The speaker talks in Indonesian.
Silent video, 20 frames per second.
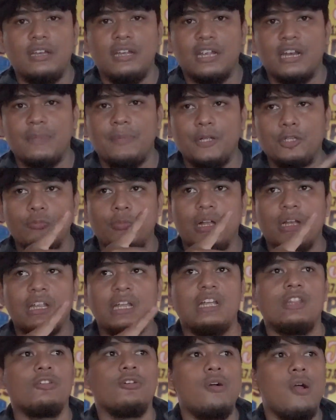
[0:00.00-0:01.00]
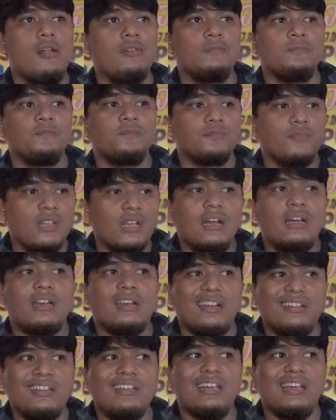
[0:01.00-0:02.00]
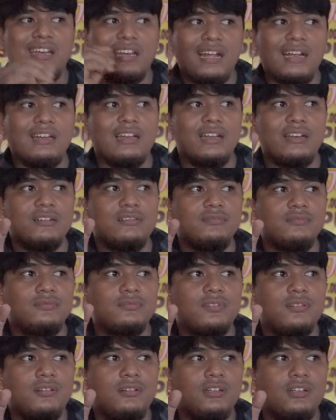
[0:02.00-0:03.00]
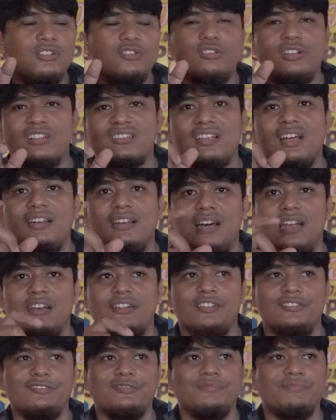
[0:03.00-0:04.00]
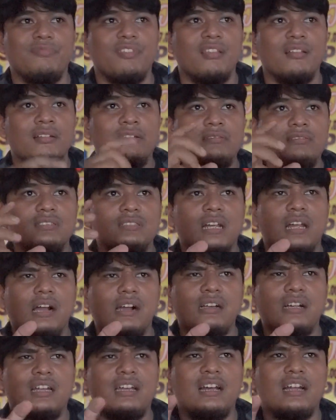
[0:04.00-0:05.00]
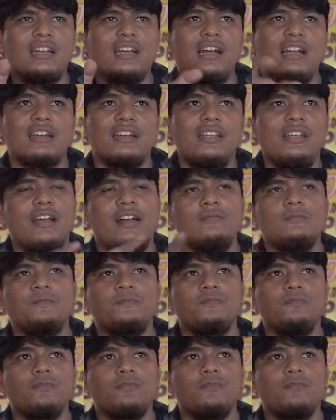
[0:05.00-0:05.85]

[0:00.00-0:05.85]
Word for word: daerah Banyumanik gitu rasanya enak dan sudah standar gitu kadang-kadang ada yang